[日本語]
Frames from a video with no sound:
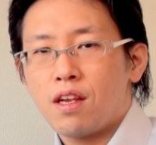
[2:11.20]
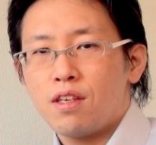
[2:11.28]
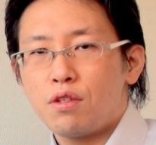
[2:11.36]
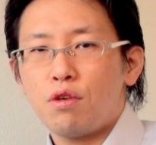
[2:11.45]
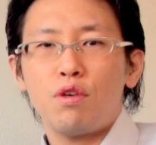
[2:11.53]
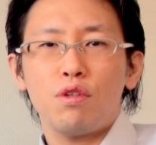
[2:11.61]

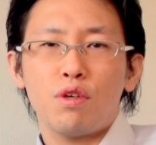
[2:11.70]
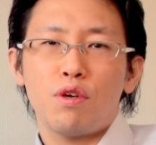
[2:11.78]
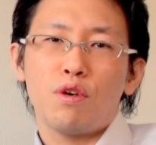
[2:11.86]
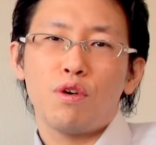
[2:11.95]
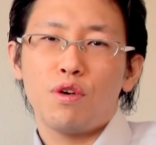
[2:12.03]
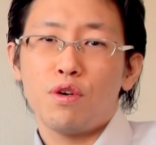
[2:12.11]
そういうこ
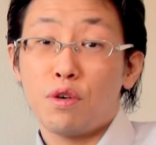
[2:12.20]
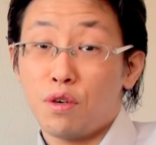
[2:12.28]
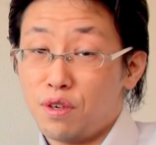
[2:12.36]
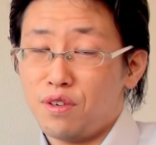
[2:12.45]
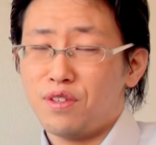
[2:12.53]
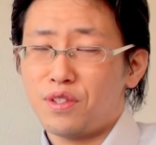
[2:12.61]
と
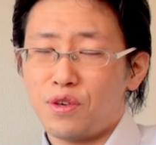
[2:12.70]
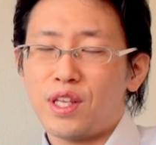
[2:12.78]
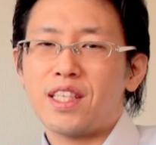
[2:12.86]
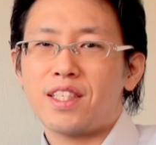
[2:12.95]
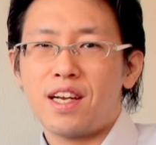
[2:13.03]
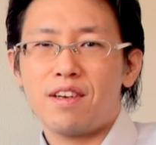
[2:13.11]
を相
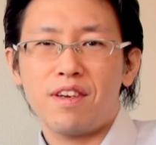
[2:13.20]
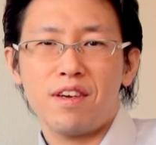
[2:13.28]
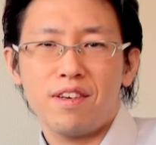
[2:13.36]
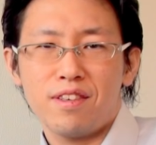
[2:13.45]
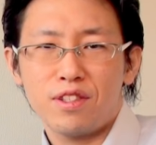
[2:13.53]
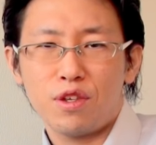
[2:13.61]
談され
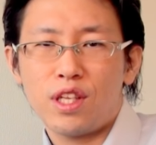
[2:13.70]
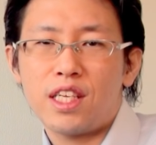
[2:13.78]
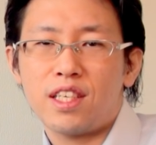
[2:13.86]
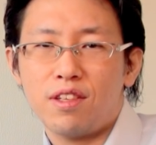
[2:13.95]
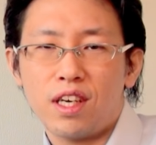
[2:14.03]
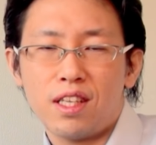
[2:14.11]
る相
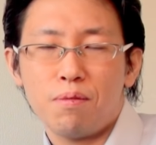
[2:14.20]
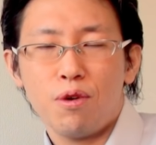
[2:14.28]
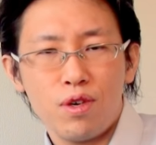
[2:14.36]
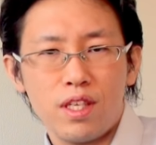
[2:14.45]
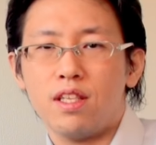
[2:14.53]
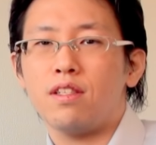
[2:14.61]
談者の方も
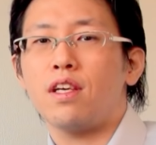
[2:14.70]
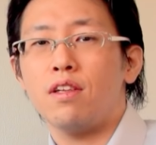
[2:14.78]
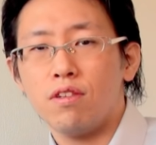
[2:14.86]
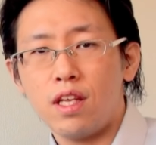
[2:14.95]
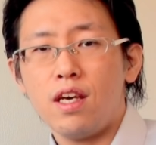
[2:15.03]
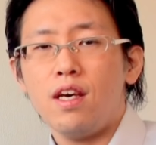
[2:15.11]
多いんですけ
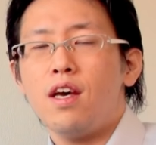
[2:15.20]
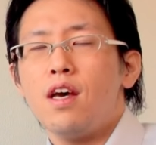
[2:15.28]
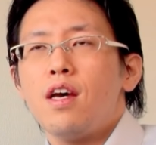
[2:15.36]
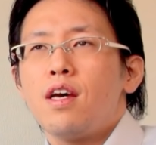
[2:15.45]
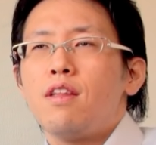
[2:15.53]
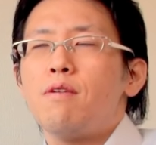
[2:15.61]
どね
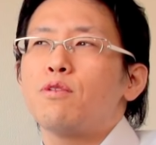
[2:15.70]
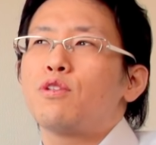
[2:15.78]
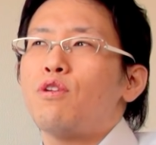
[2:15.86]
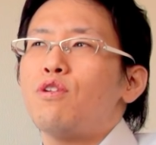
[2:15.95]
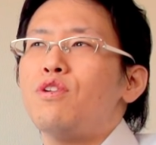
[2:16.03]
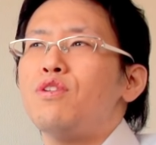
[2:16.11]
でも
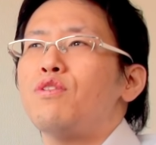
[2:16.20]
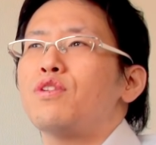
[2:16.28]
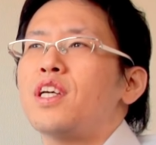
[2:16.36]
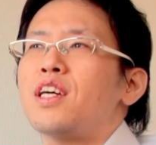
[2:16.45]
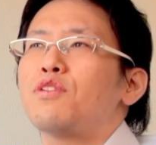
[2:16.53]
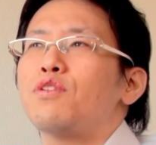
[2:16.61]
そういうの
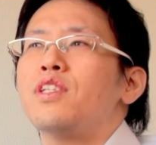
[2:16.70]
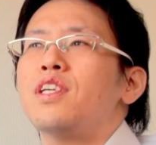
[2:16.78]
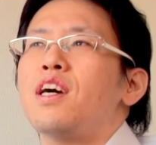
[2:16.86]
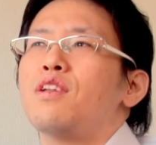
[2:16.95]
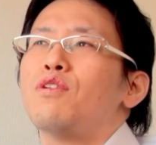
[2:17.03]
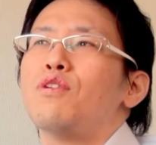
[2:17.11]
じゃ正
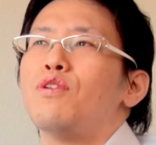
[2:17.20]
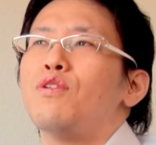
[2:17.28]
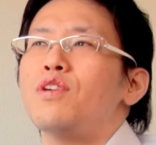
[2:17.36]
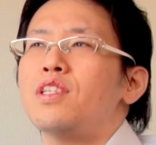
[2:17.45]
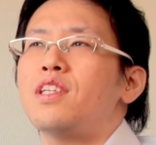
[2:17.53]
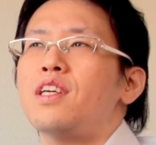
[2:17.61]
直あの
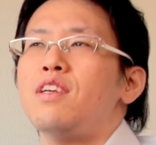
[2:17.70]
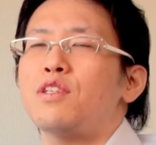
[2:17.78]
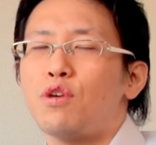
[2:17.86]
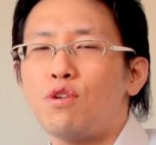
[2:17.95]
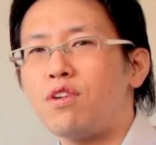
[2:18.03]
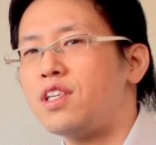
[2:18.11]
法律的には
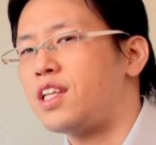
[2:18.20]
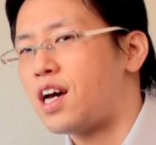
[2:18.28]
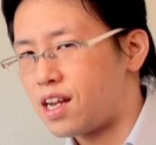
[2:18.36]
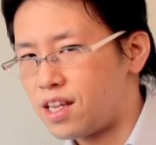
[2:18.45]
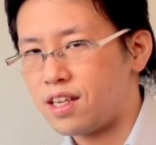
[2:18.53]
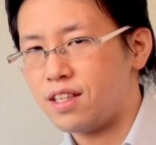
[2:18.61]
証拠に
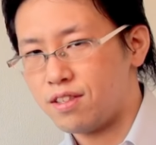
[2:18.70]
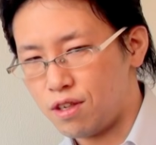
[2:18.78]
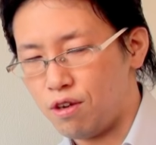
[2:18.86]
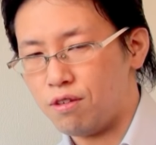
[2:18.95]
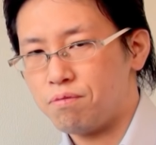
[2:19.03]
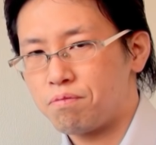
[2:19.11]
ならないんです
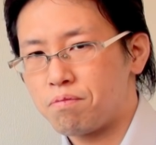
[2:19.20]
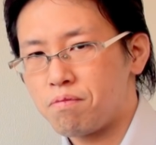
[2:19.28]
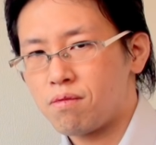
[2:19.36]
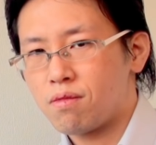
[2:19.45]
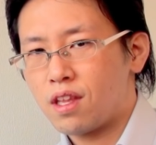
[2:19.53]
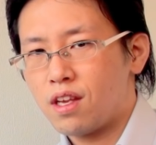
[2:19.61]
よ
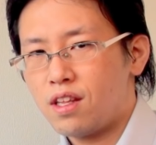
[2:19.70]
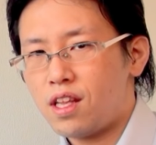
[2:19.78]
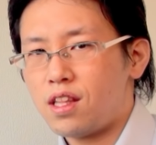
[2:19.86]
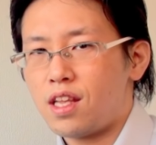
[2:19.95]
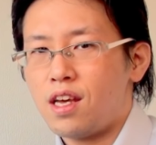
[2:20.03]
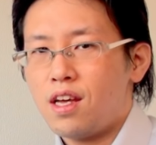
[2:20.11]

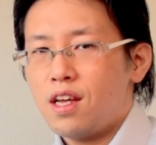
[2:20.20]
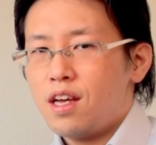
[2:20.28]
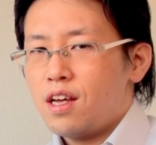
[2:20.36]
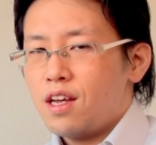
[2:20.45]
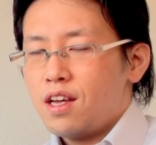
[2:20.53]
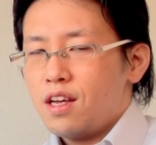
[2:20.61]
だって
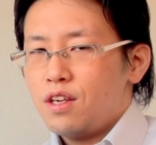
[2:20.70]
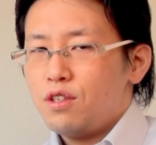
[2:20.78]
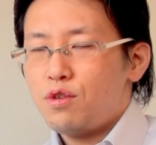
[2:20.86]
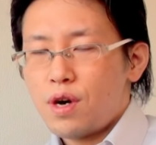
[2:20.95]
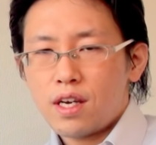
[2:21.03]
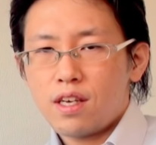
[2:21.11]

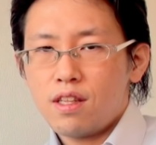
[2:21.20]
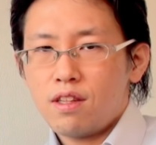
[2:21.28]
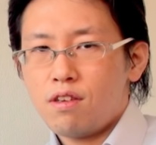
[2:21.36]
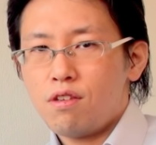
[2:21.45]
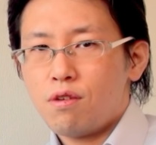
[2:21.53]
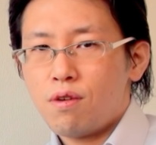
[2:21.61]
浮気っ
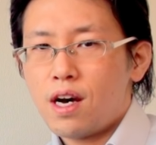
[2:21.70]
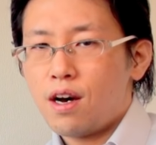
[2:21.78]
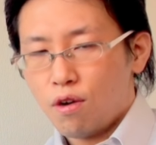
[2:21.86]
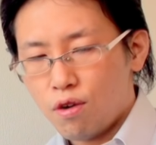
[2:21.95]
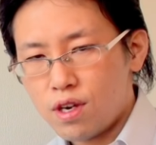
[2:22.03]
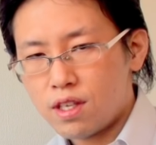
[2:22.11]
ていうのは
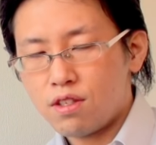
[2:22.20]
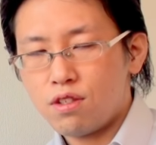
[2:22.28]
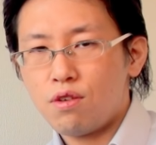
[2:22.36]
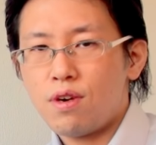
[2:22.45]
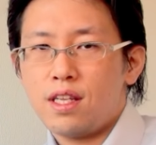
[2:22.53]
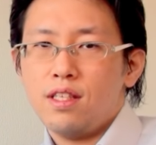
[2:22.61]
法律
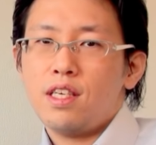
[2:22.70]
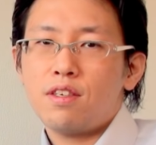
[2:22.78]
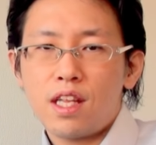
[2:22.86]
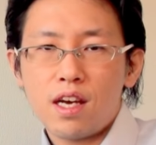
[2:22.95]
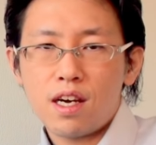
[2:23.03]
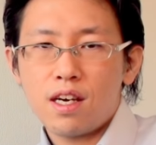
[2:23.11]
上は
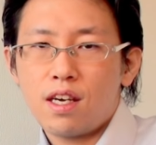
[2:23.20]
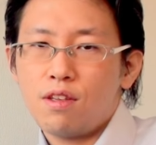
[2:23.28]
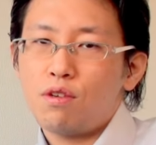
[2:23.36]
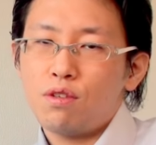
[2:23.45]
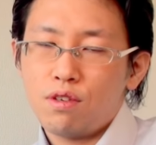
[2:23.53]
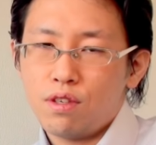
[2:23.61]
肉体関係
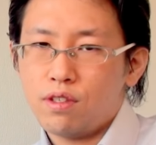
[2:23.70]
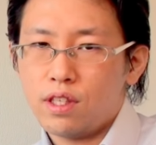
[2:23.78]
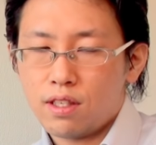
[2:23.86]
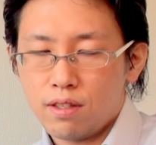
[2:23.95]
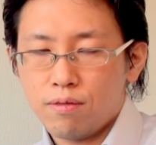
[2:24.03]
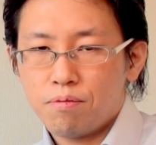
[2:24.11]
のことを言うん
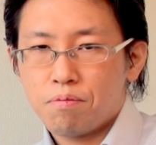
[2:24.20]
です